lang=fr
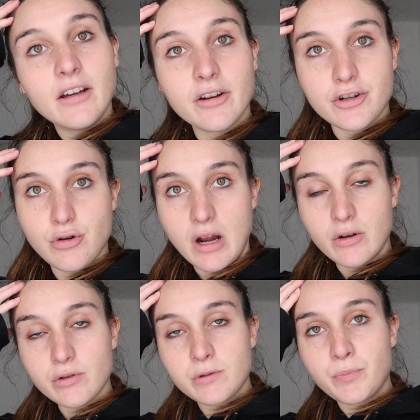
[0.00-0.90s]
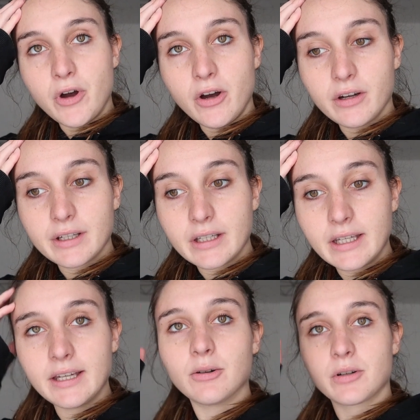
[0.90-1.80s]
Euh, je suis allée au sport
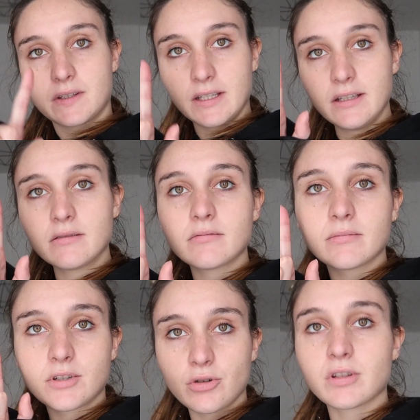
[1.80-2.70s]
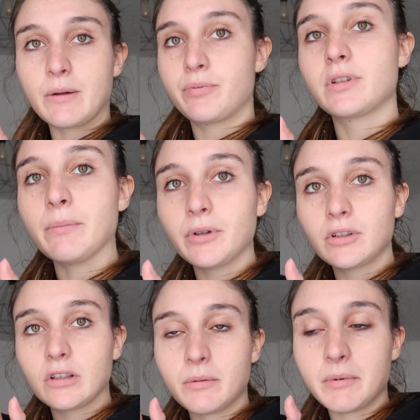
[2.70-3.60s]
et aussi, chose la plus
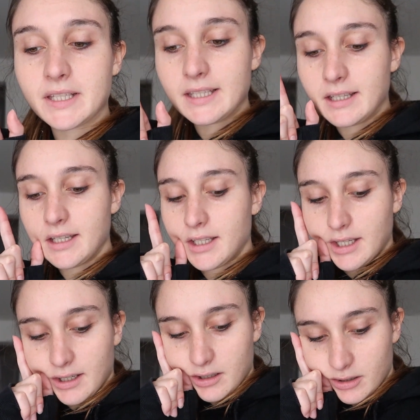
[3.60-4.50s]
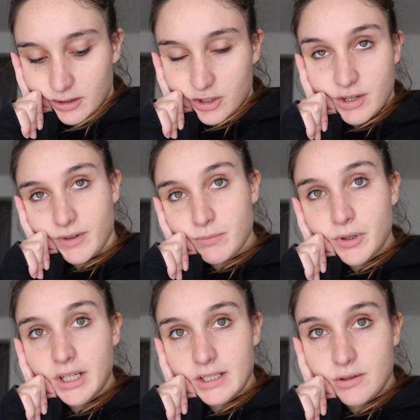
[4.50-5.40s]
importante dans ma matinée, euh, j'ai fait une
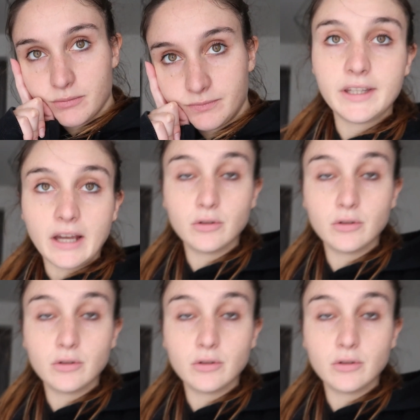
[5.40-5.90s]
bonne action. Il y a